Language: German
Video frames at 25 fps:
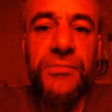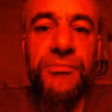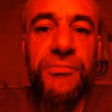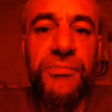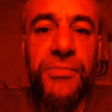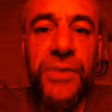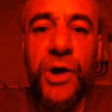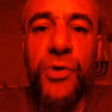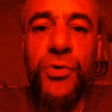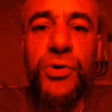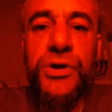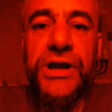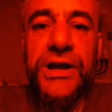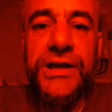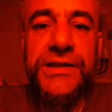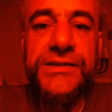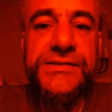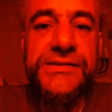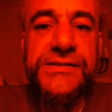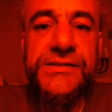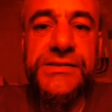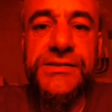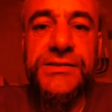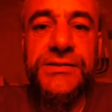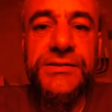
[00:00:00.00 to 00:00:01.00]

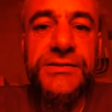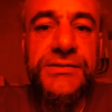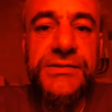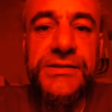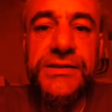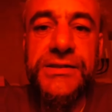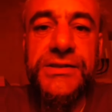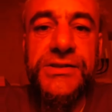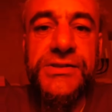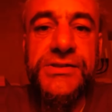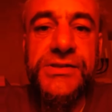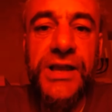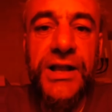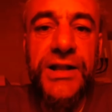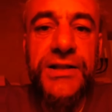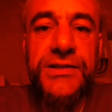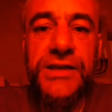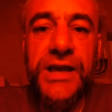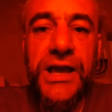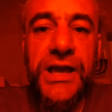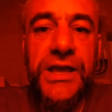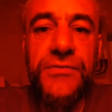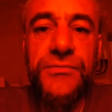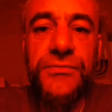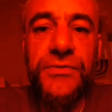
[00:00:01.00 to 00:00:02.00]
Baukasten, den ich halt
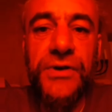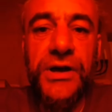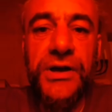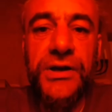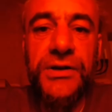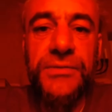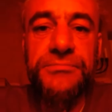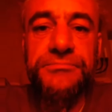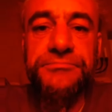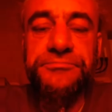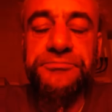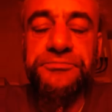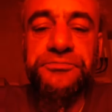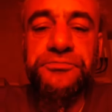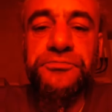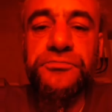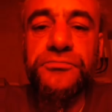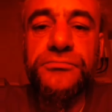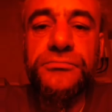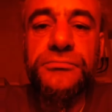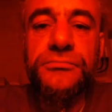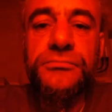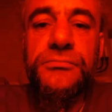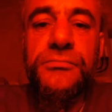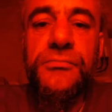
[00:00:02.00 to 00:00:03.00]
einfach
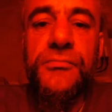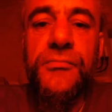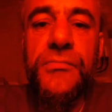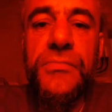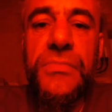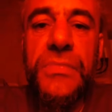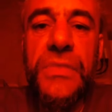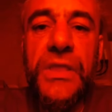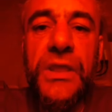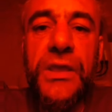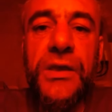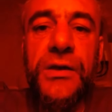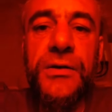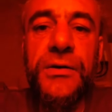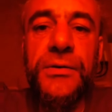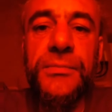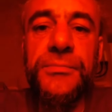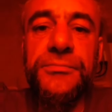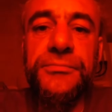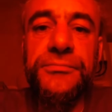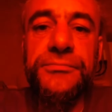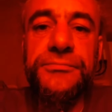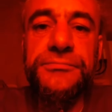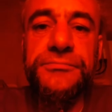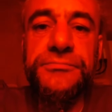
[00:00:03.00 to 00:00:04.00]

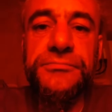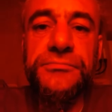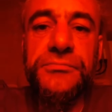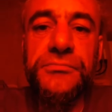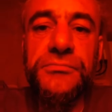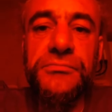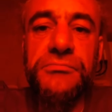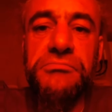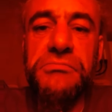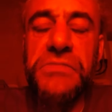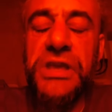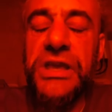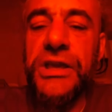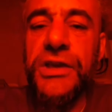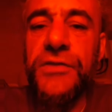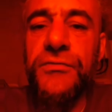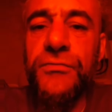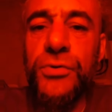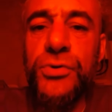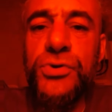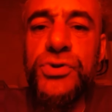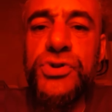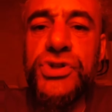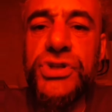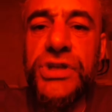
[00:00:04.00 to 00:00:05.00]
ähm, mir
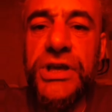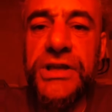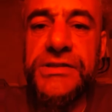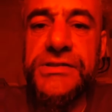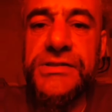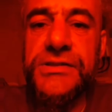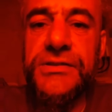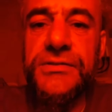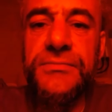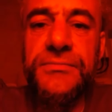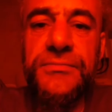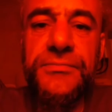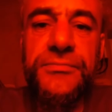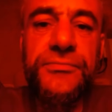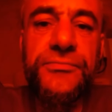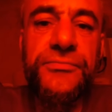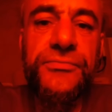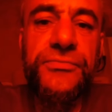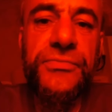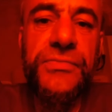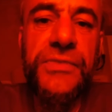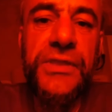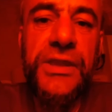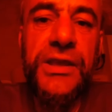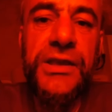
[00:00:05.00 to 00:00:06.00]
gewünscht hatte,
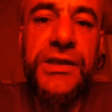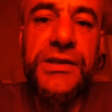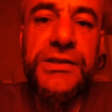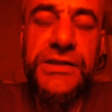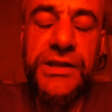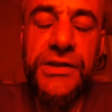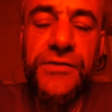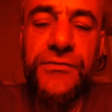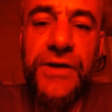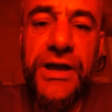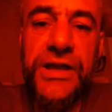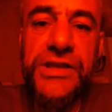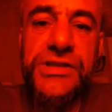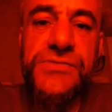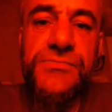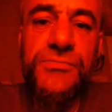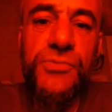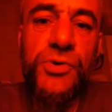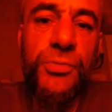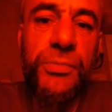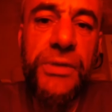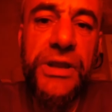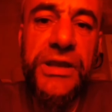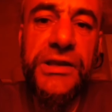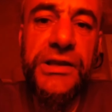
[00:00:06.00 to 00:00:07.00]
dann war ich einen
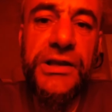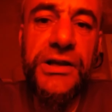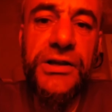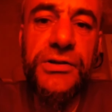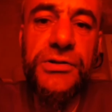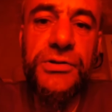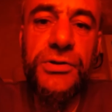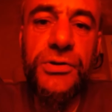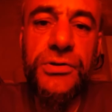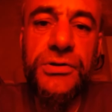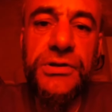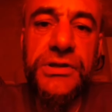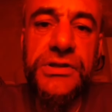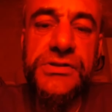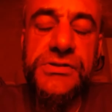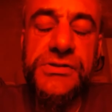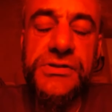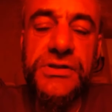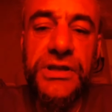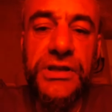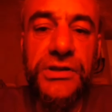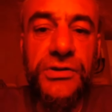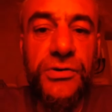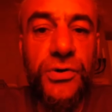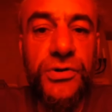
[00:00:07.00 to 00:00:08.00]
Moment lang glücklich und
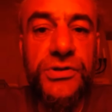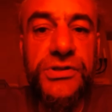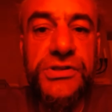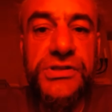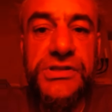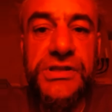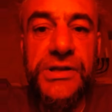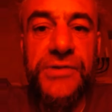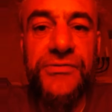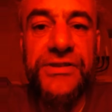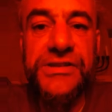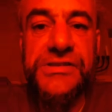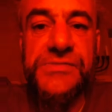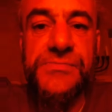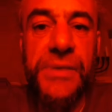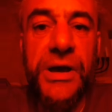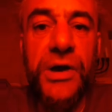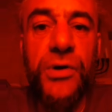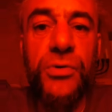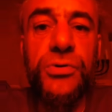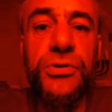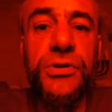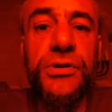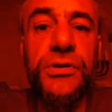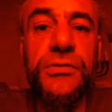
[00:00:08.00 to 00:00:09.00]
dann konnte ich da was
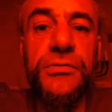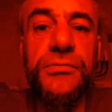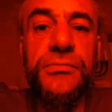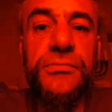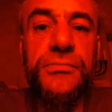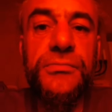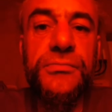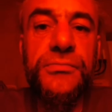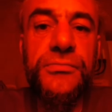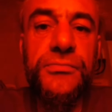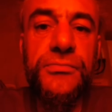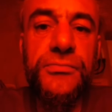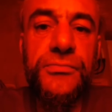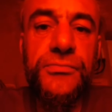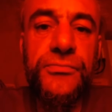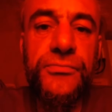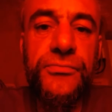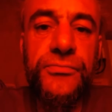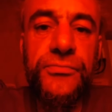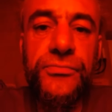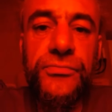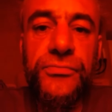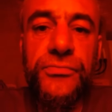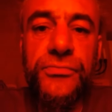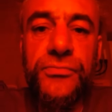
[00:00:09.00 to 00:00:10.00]
bauen.
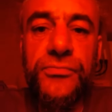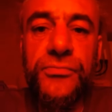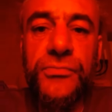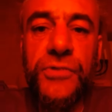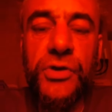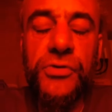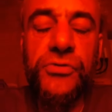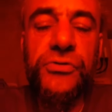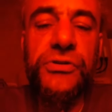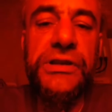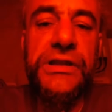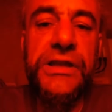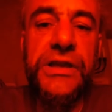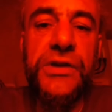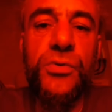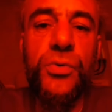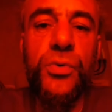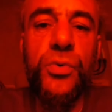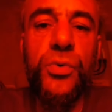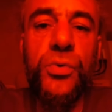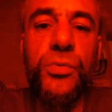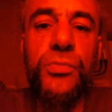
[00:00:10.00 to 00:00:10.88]
Aus Lego.